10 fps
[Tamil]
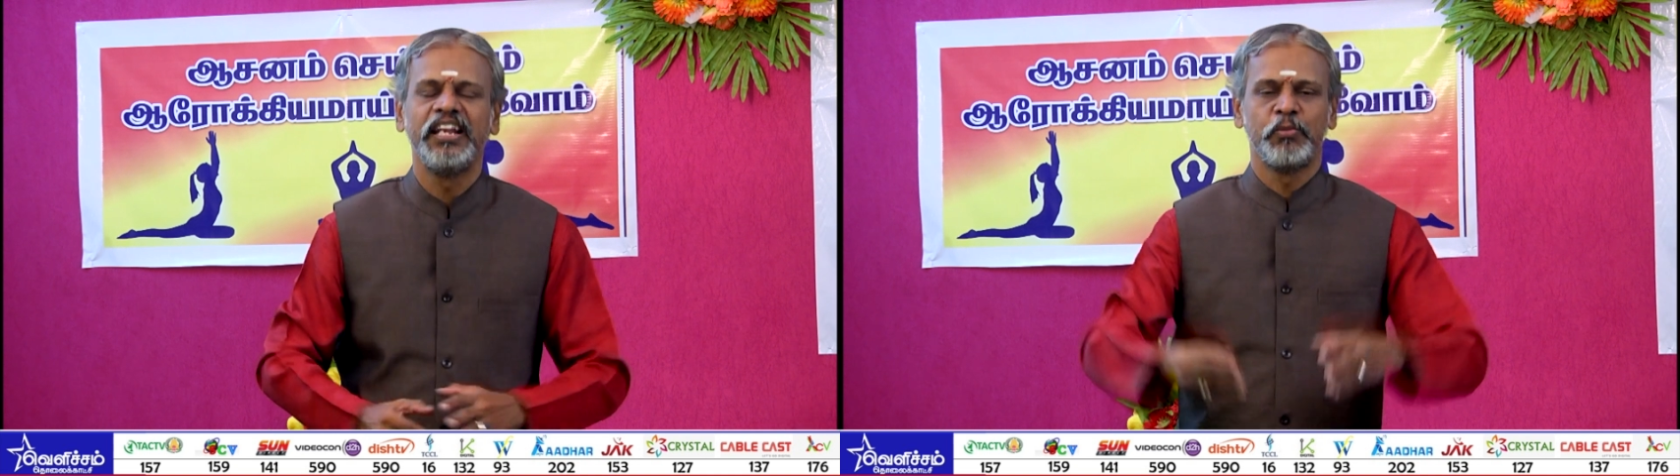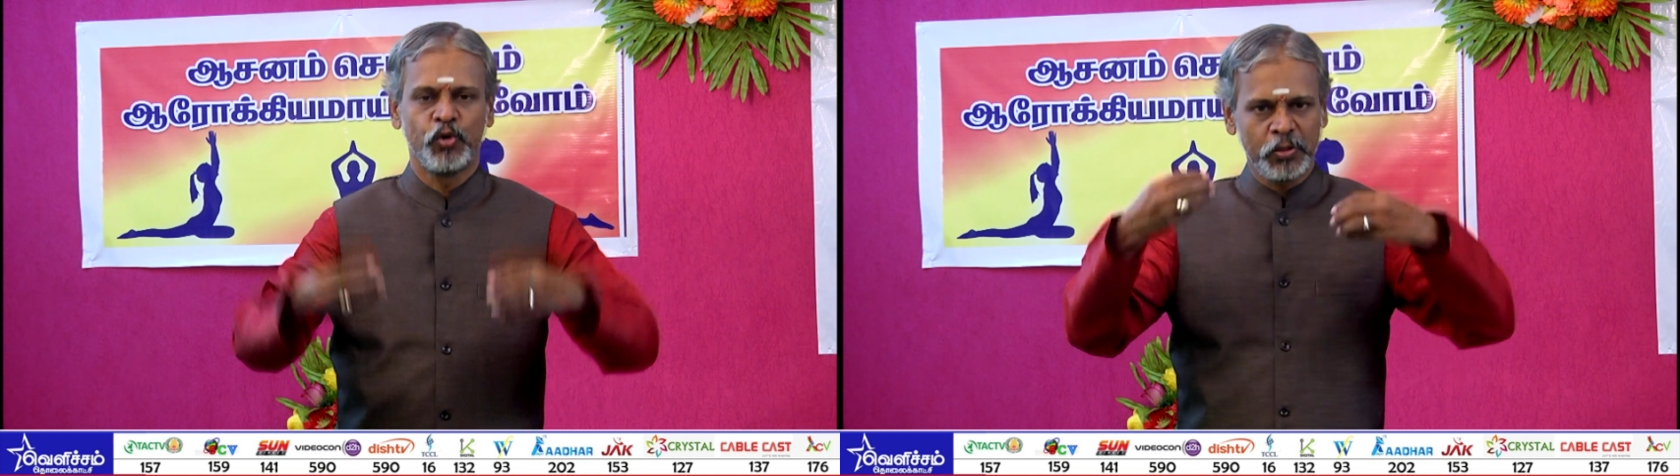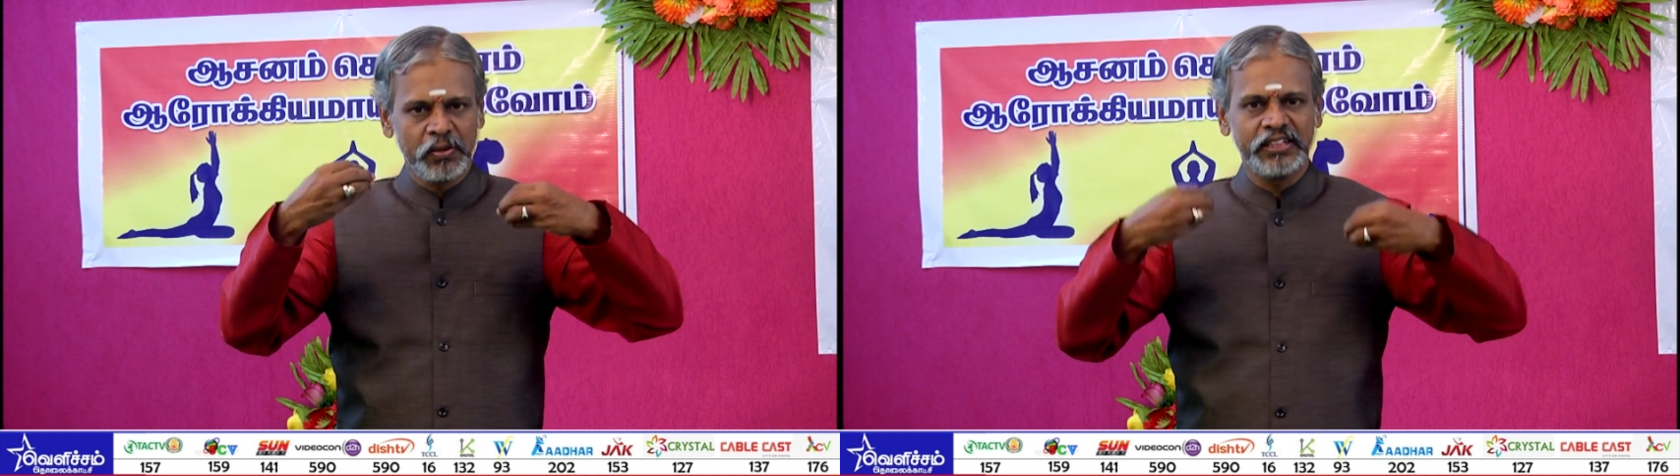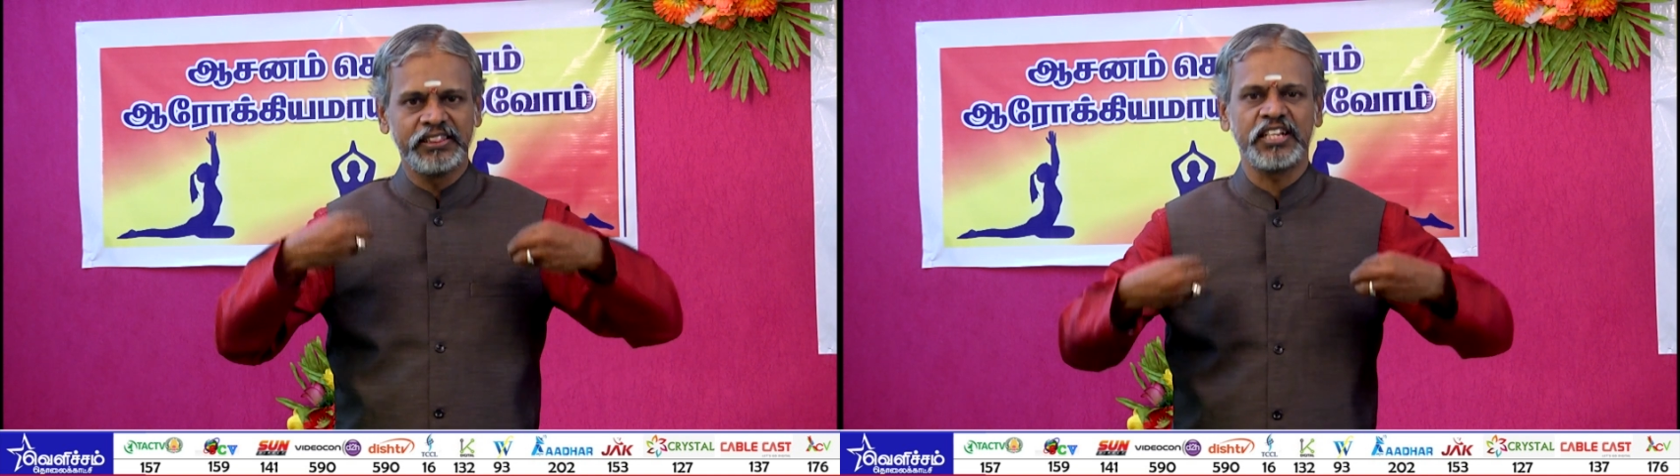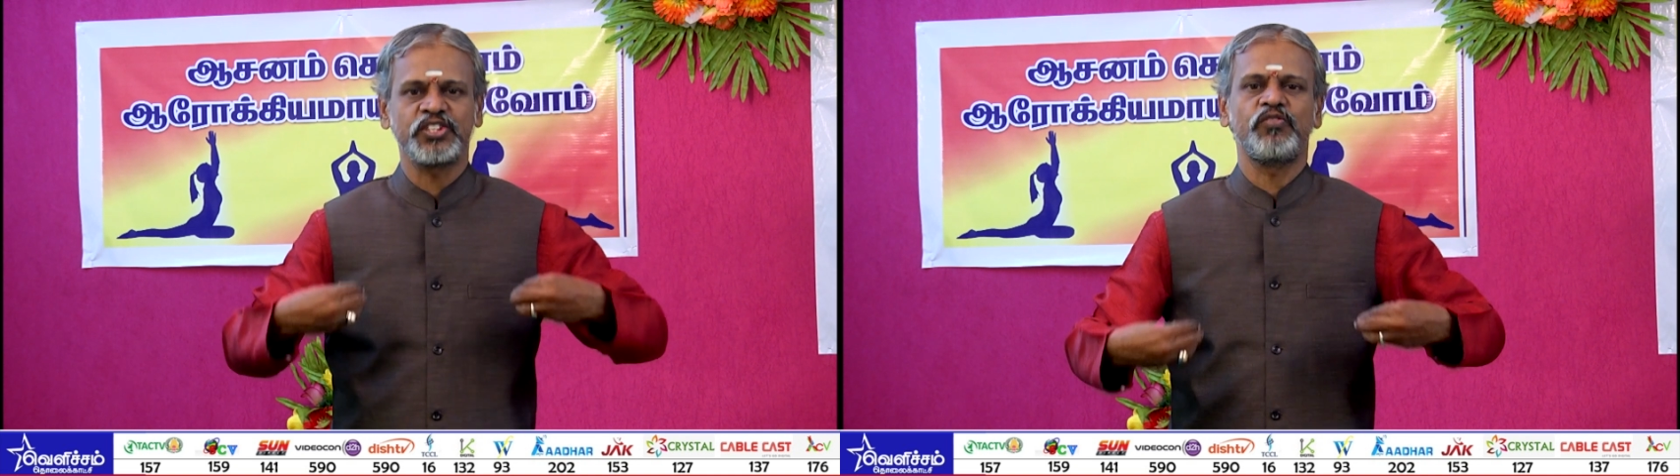நம்ம உடம்புல
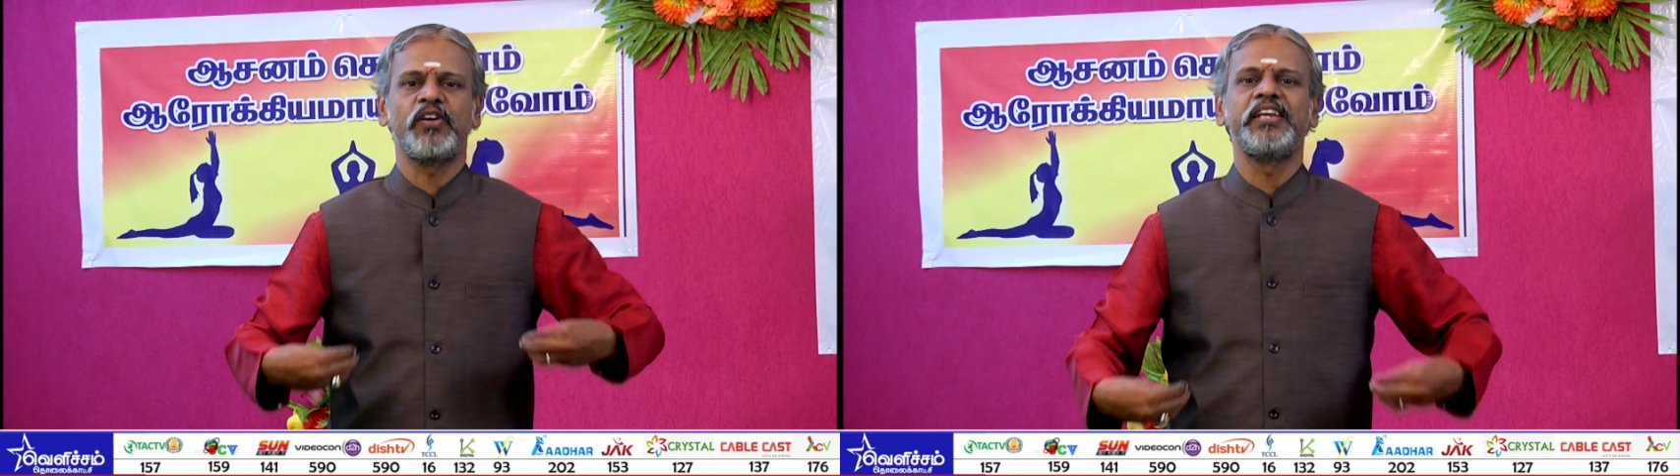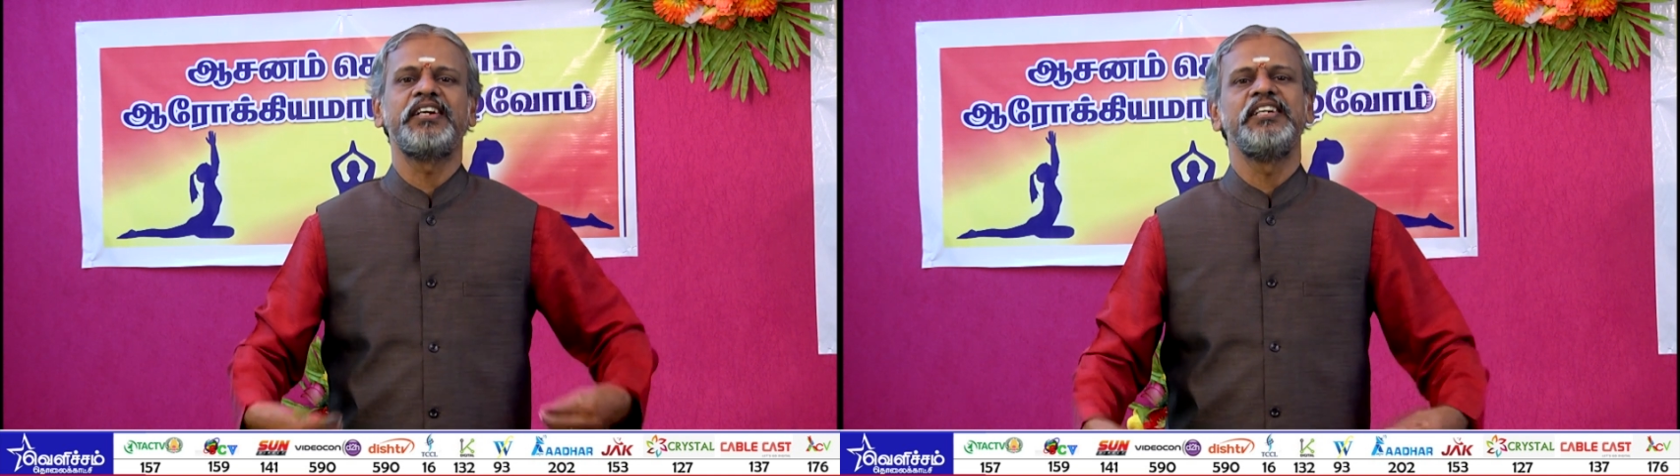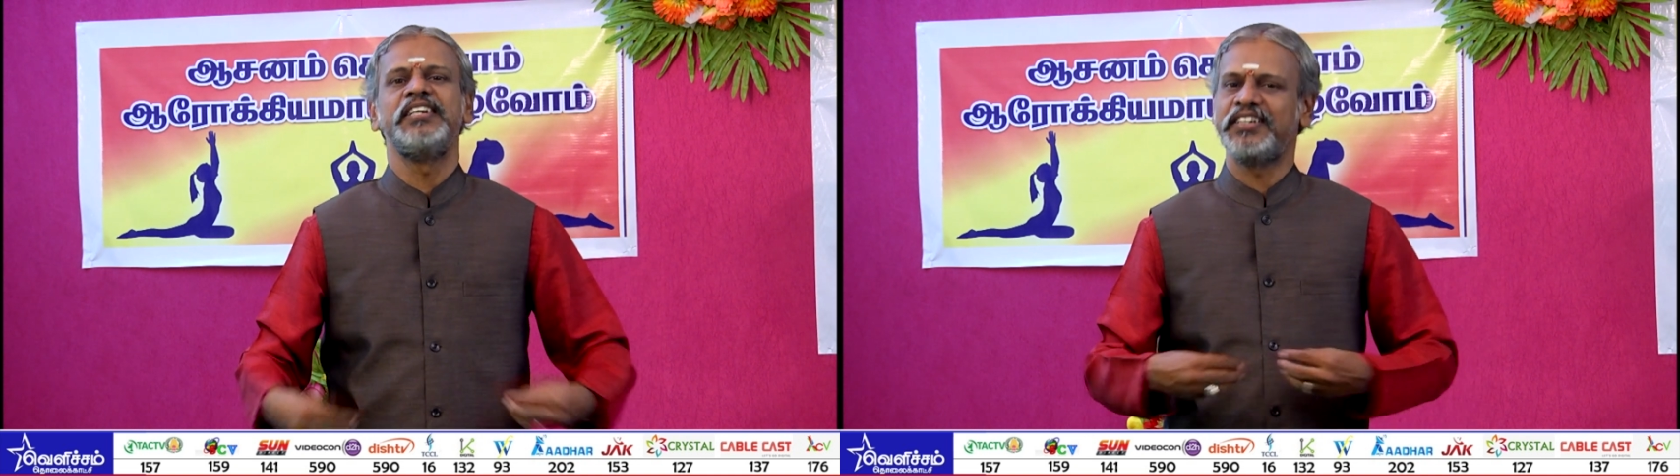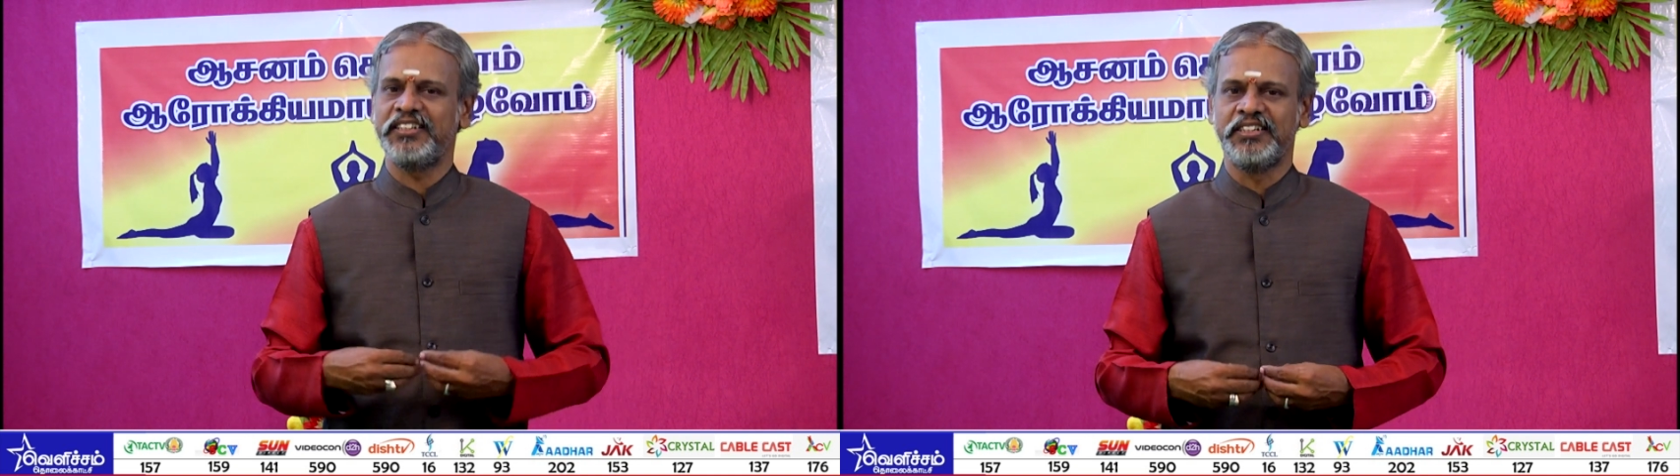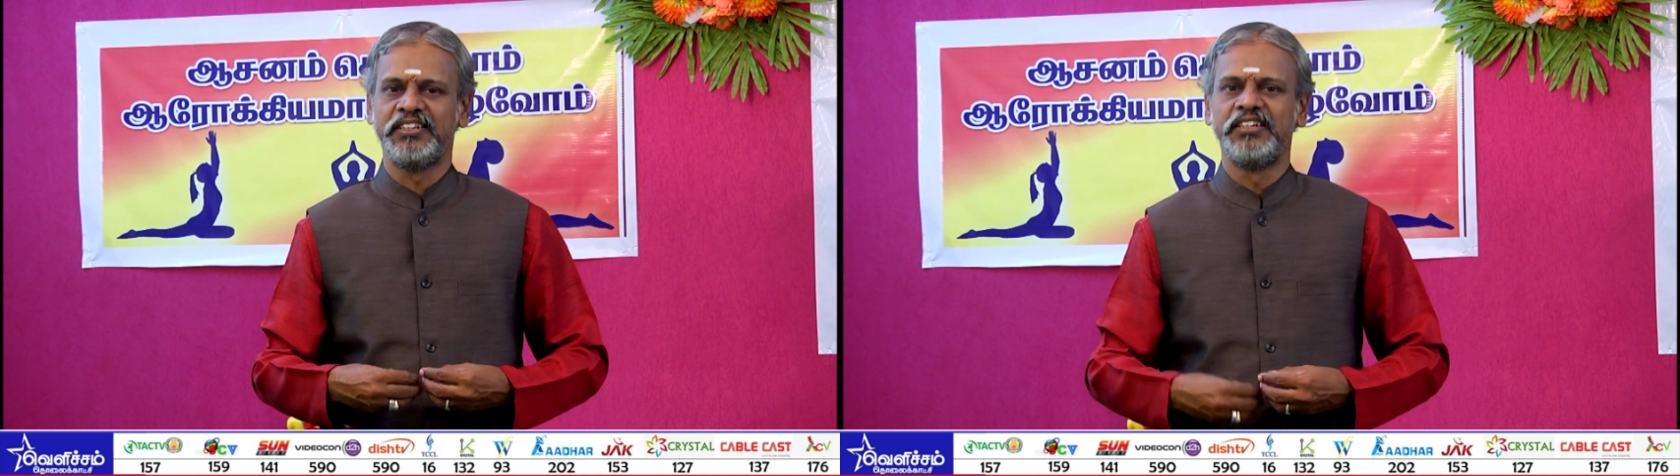தச வாயுக்கள்னு
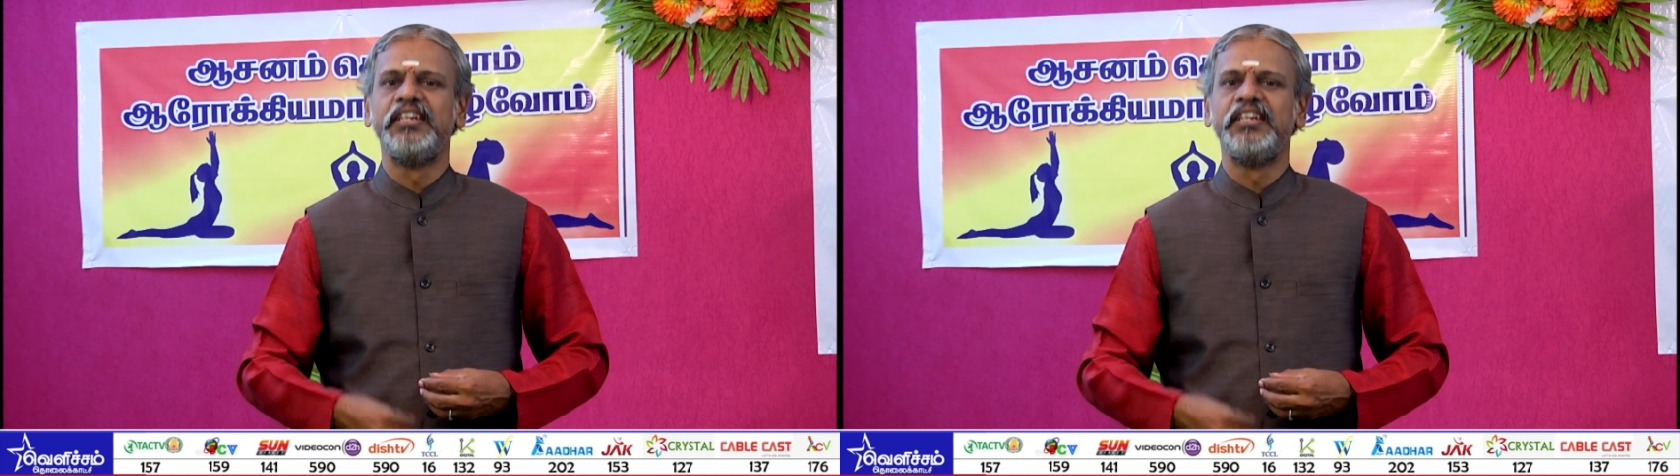இருக்குது